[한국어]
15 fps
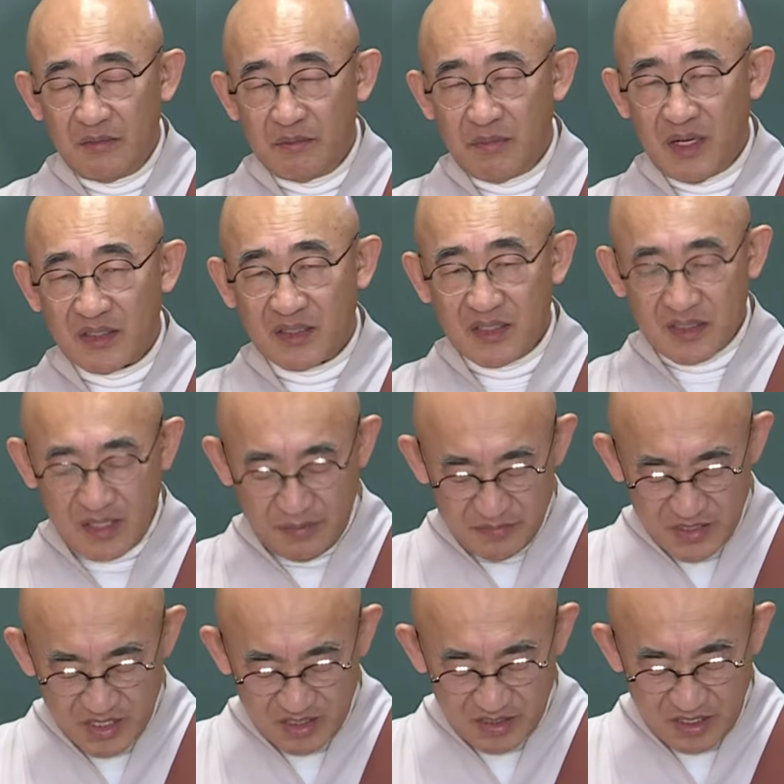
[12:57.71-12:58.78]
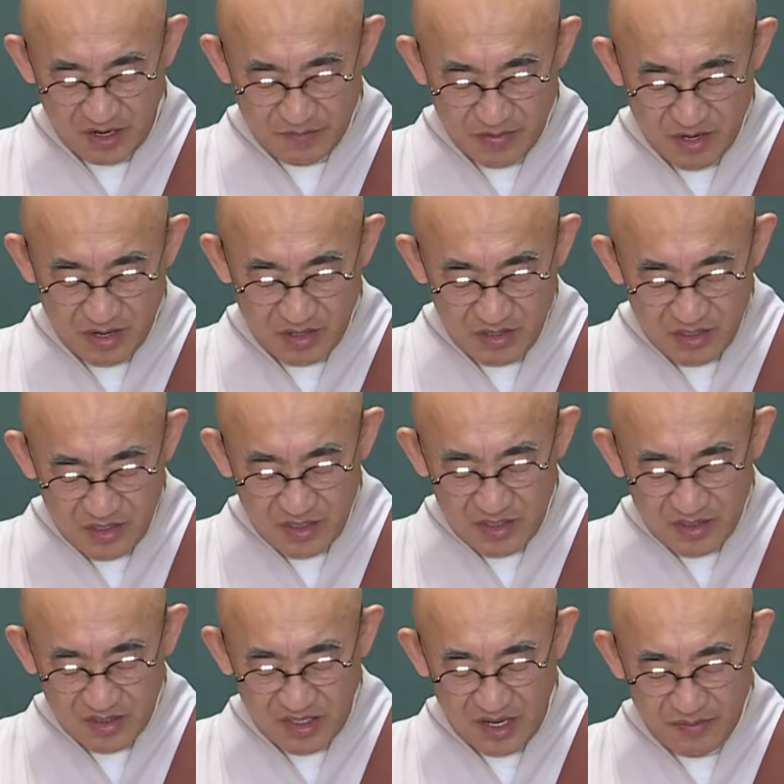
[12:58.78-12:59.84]
맛을 탐착을 하며
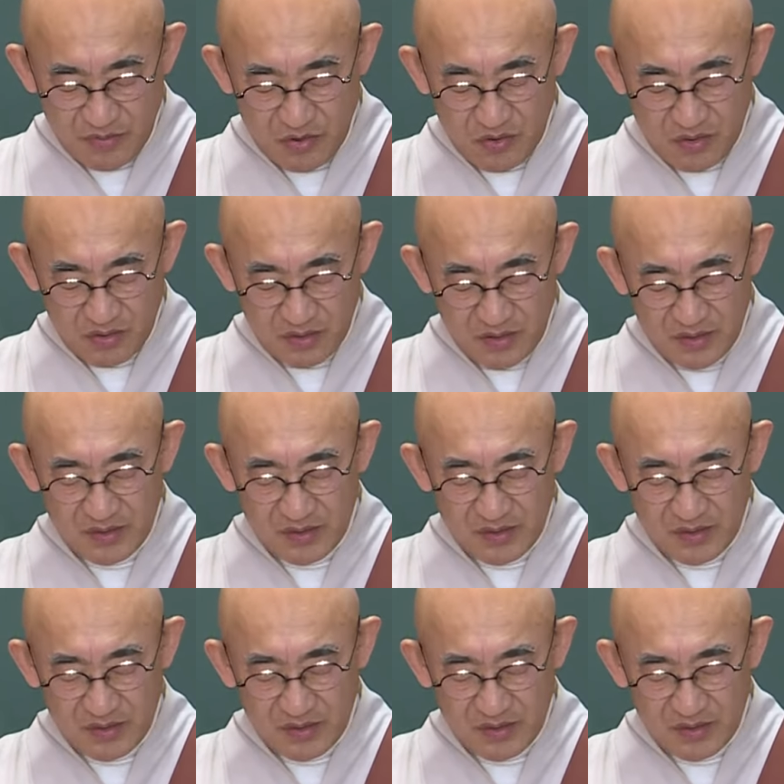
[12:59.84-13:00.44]
탐욕,